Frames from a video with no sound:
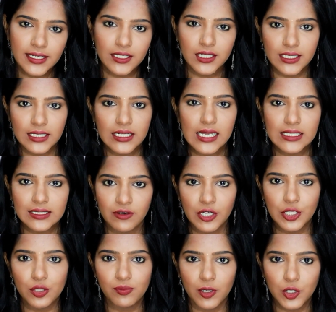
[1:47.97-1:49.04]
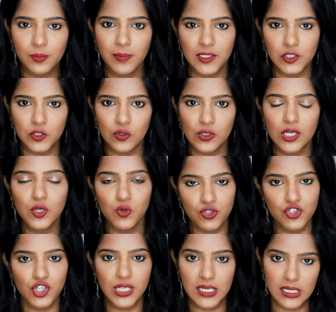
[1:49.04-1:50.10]
ஈரம் இல்லாத வரைக்கும் மட்டும் பார்த்துக்கோங்க
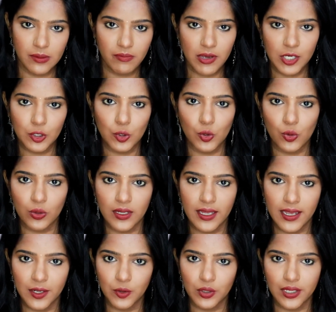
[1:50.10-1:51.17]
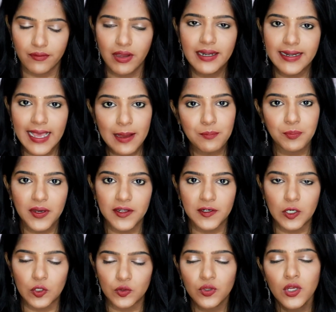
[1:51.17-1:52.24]
கொஞ்சம் ஈரமாக இருக்கணும் உங்கள் ஹேர் ஓகேவா டேம்பாக
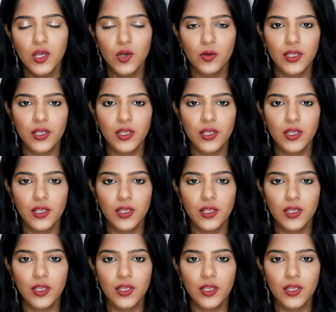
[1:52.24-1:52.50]
இருக்கணும்